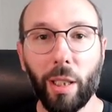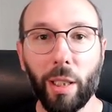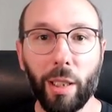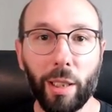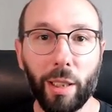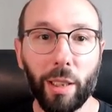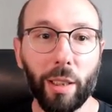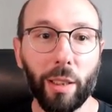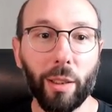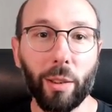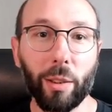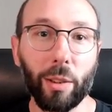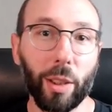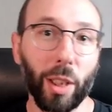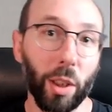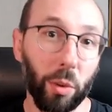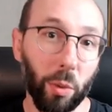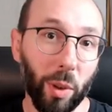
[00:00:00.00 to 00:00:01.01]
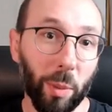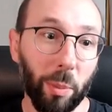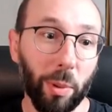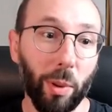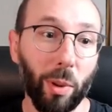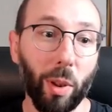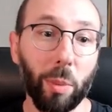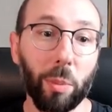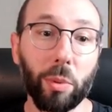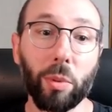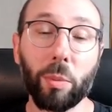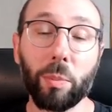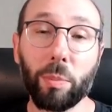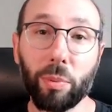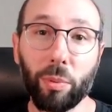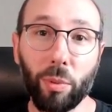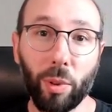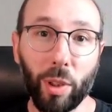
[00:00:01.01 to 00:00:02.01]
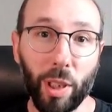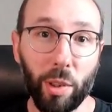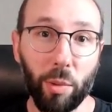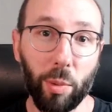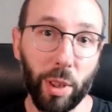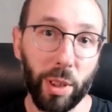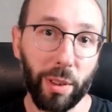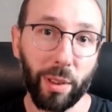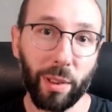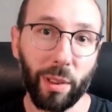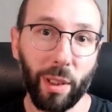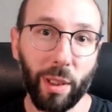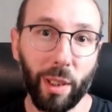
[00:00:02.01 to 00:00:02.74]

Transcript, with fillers: et euh, quels sont les plans un peu pour la suite.